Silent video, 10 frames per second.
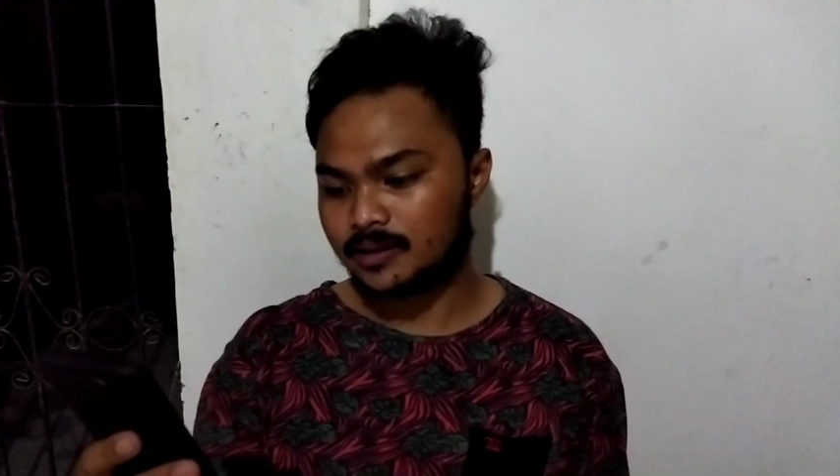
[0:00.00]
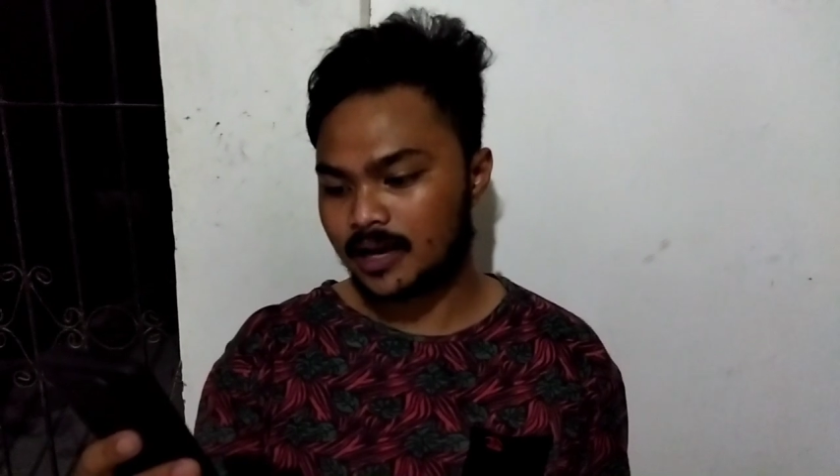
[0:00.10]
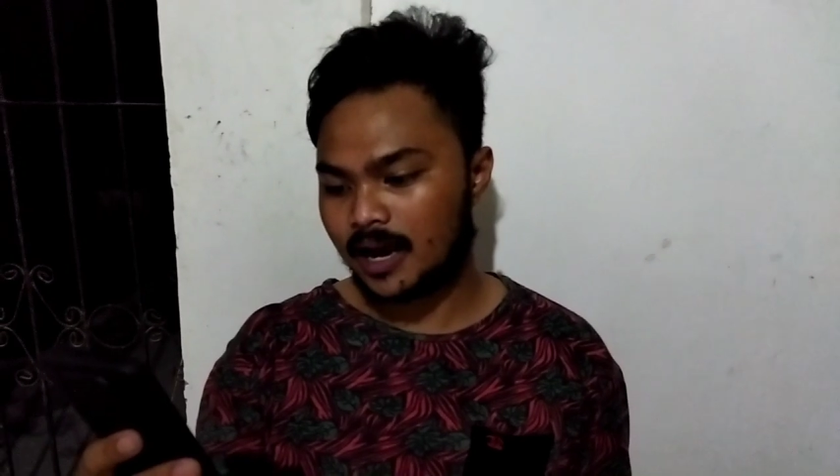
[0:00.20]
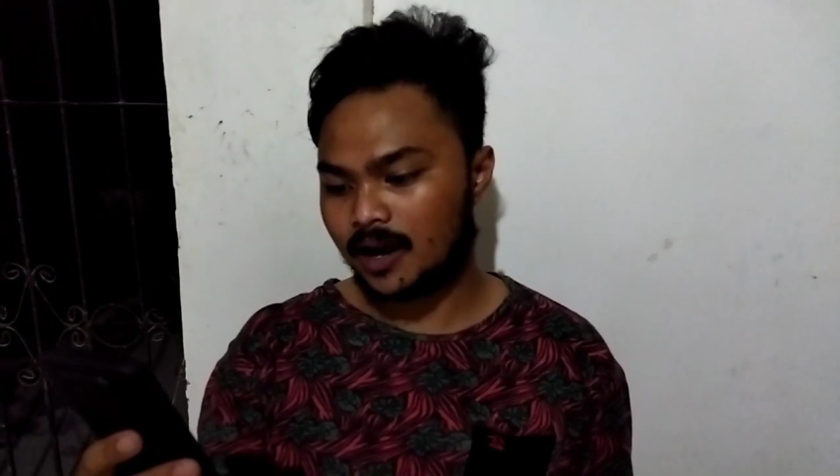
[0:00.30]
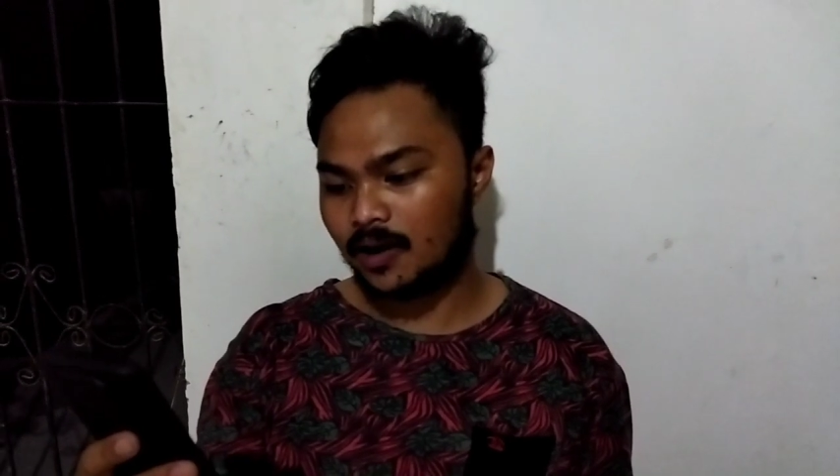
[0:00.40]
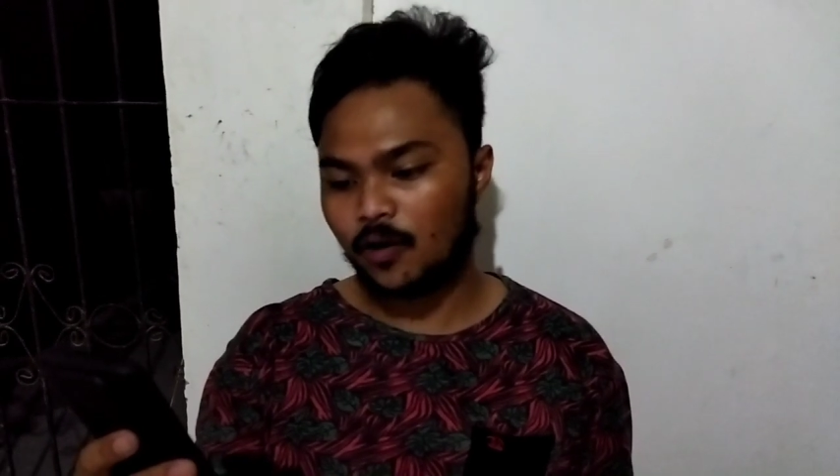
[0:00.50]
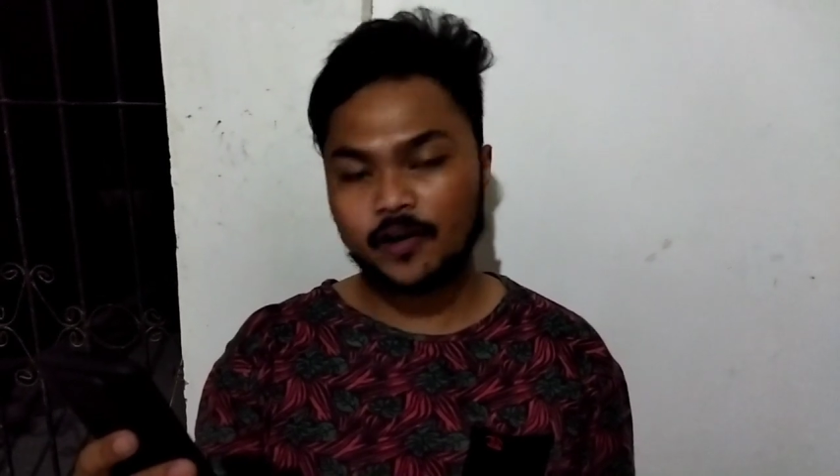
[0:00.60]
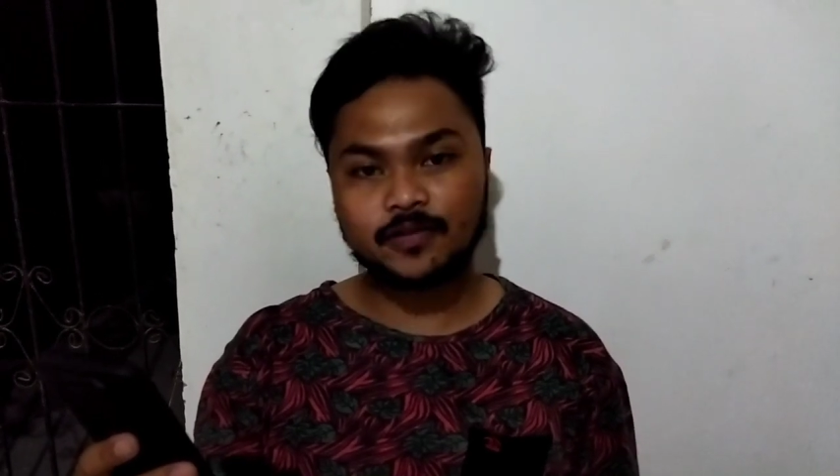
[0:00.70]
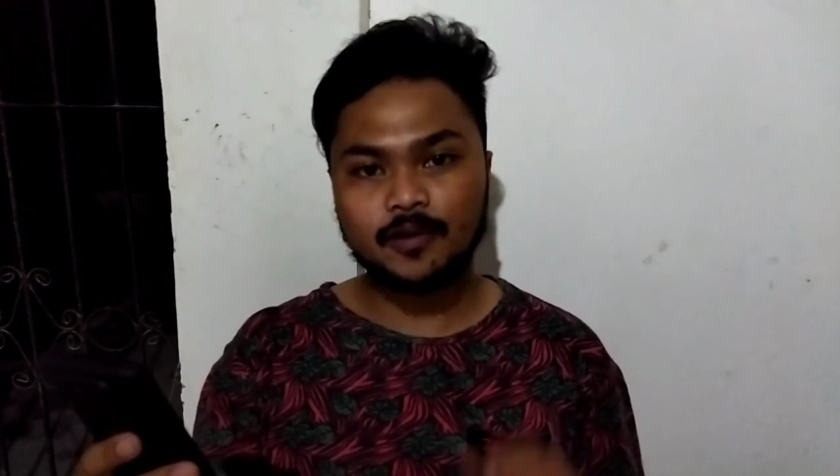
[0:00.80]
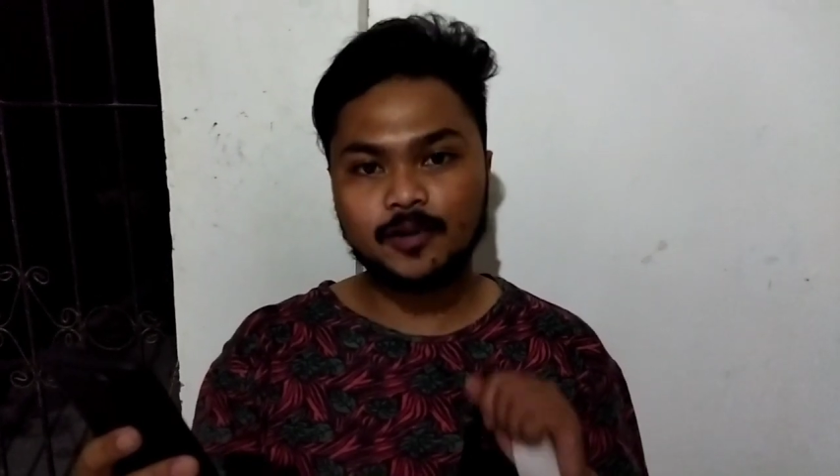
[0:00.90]
na
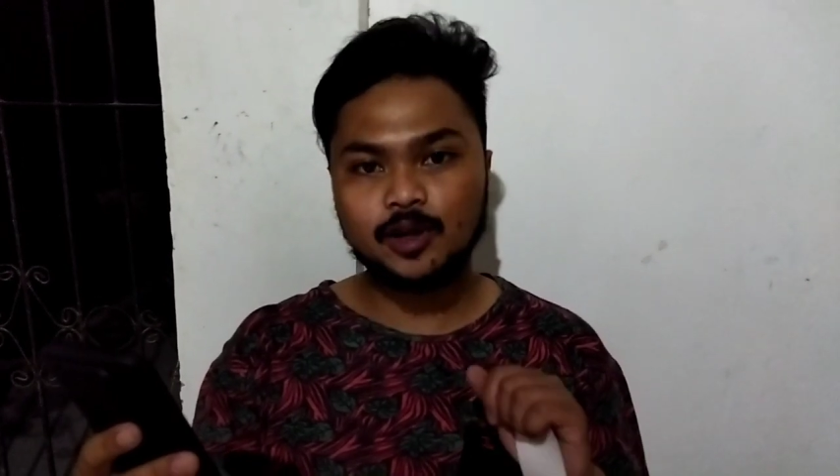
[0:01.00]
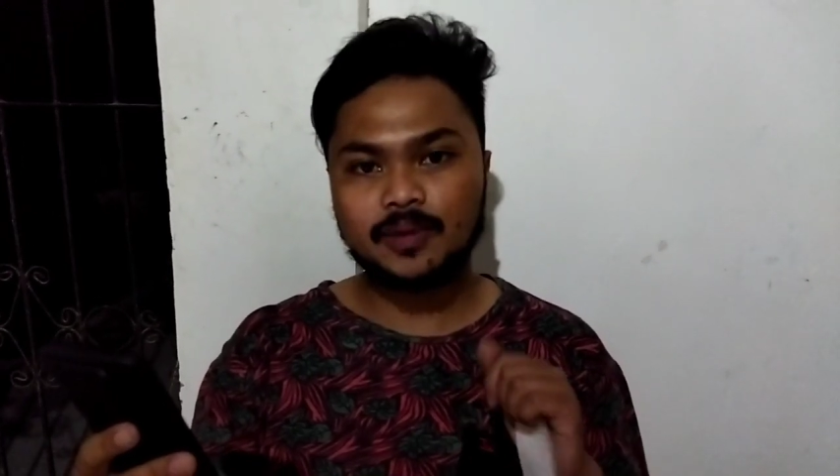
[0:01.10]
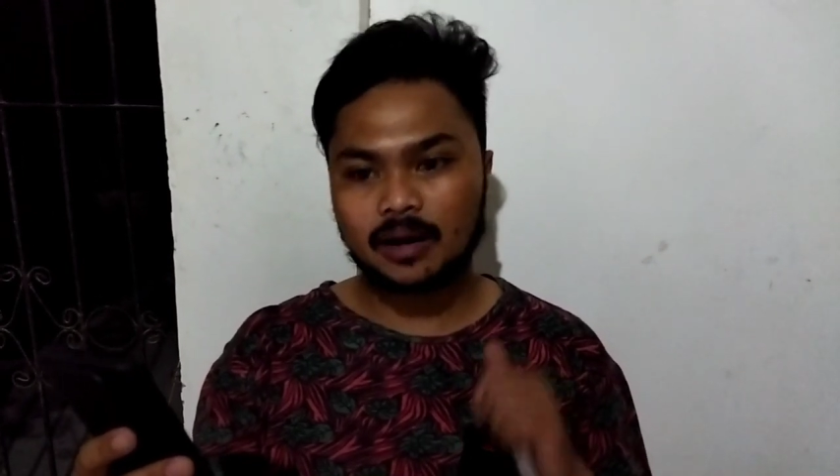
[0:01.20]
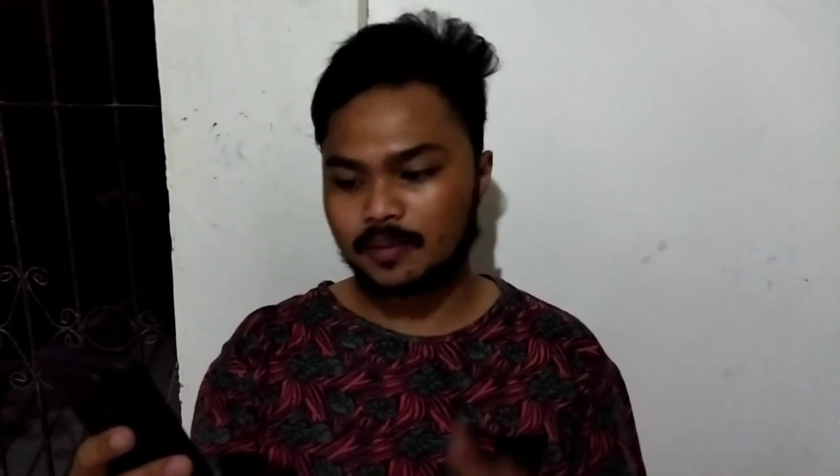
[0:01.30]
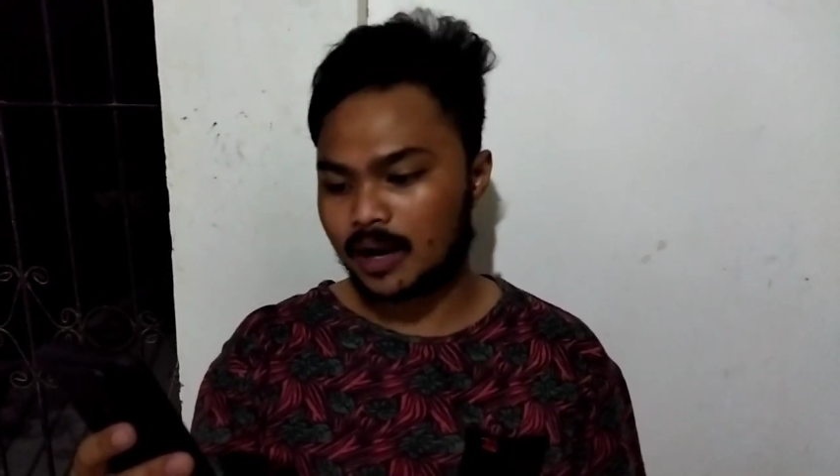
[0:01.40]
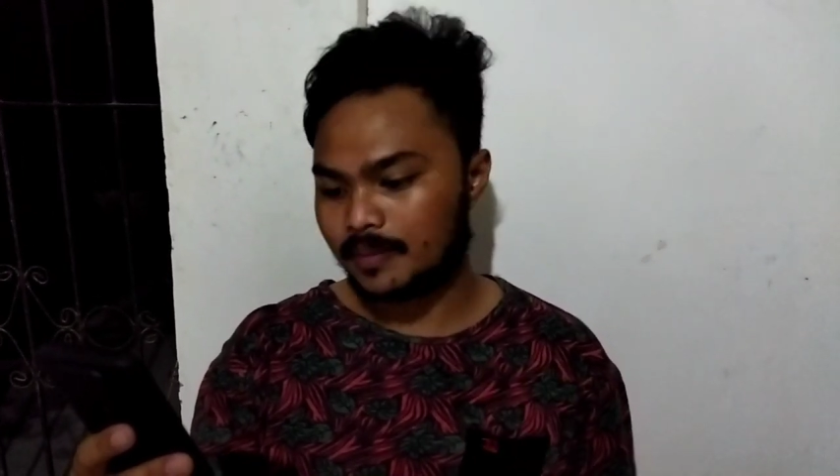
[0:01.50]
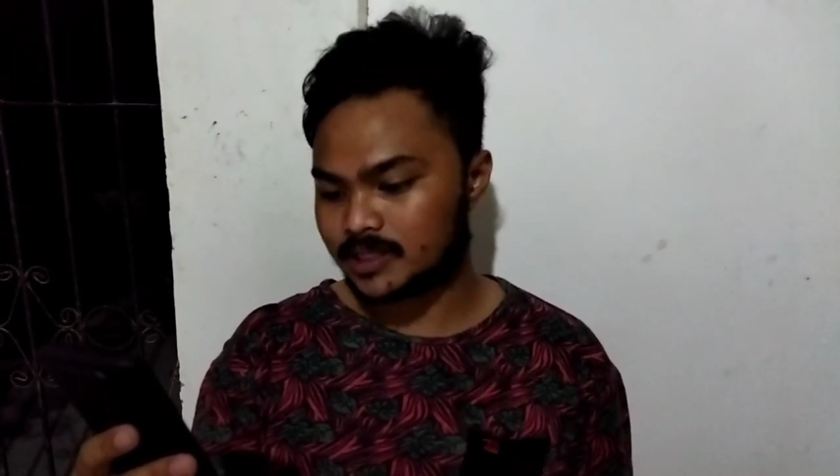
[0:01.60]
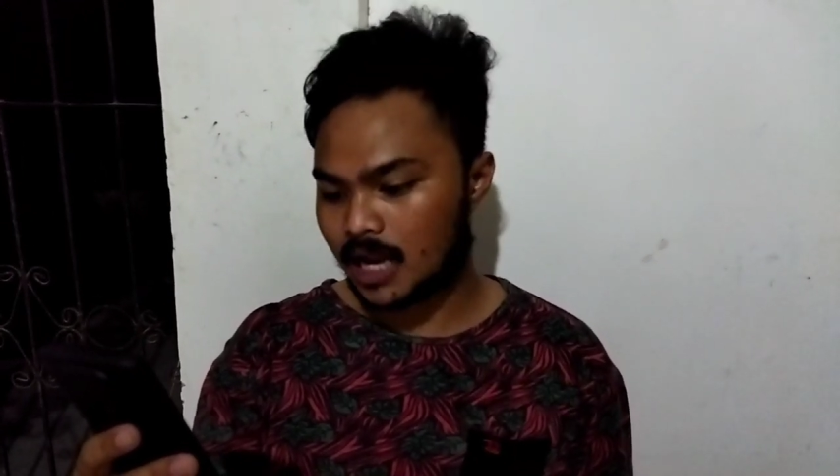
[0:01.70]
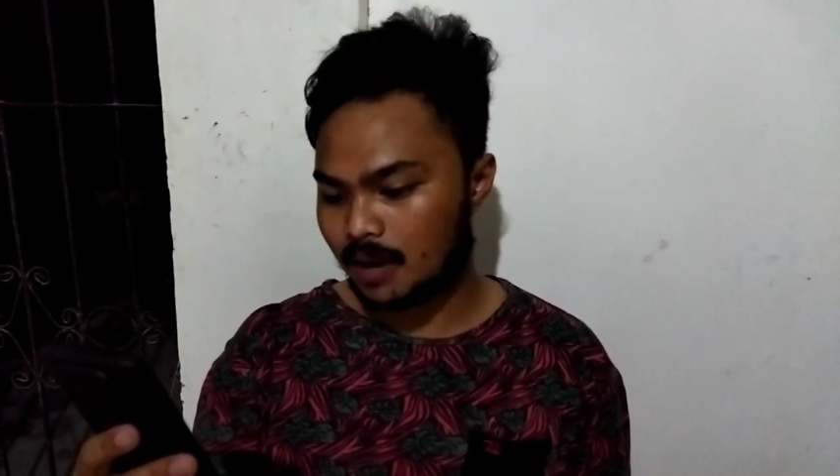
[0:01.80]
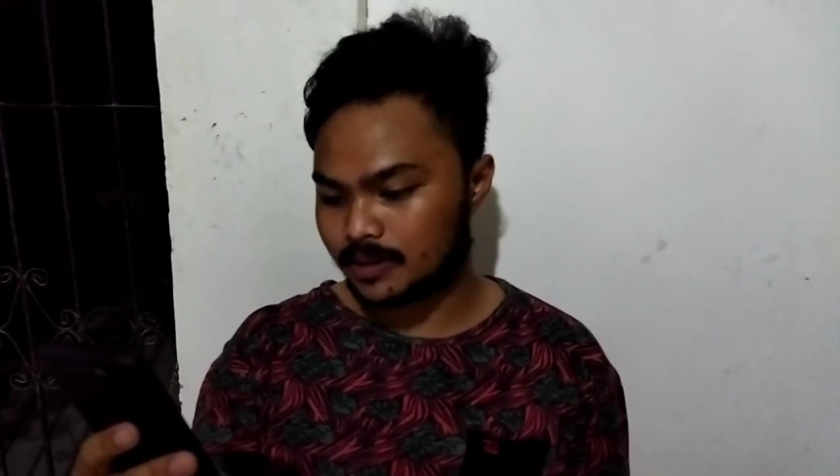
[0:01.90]
OFW, maraming maraming
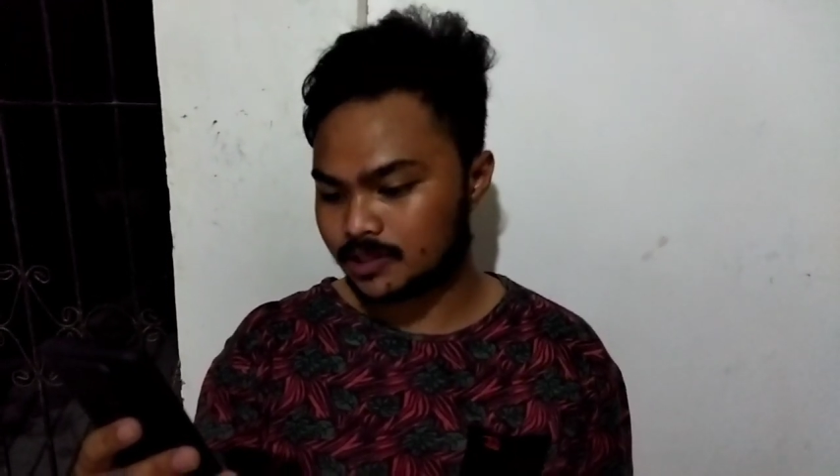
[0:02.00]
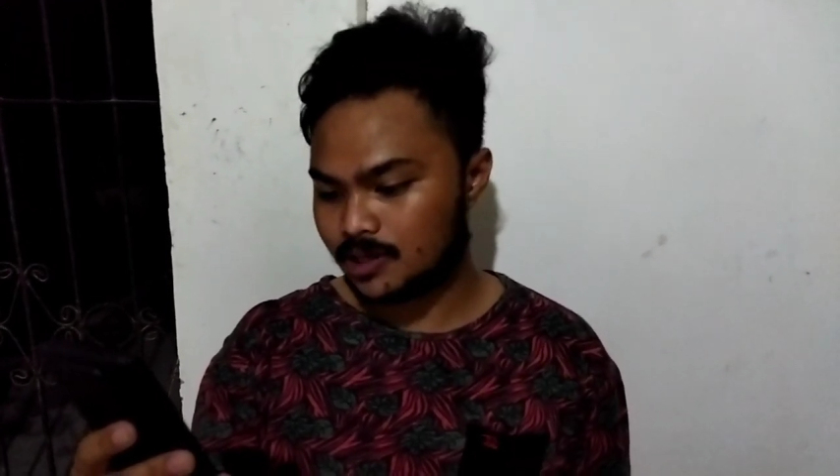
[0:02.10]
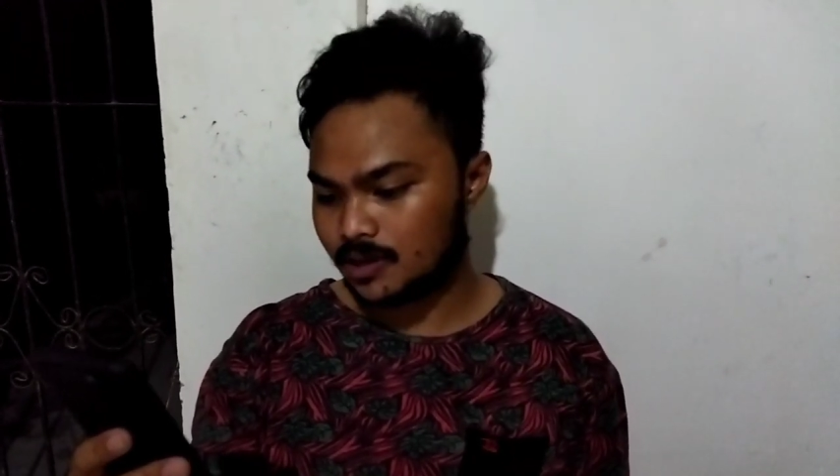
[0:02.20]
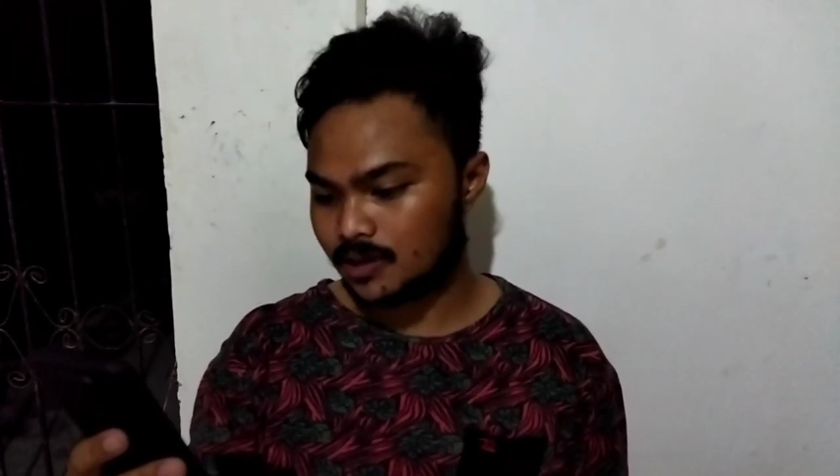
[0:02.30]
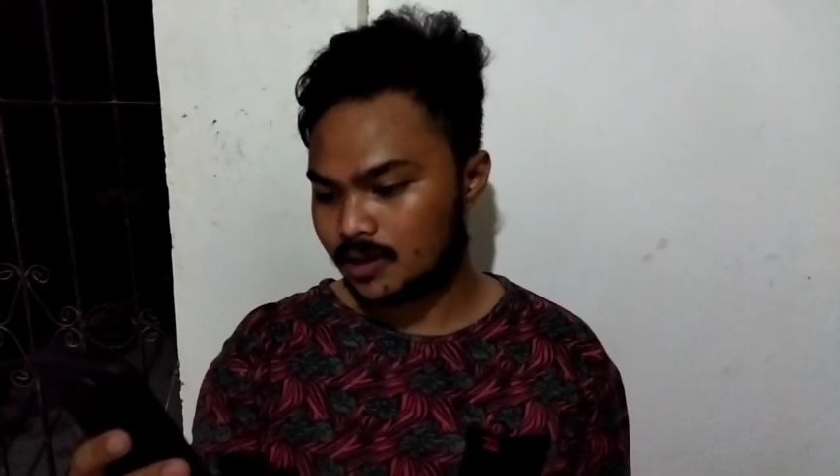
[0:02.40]
salamat sir.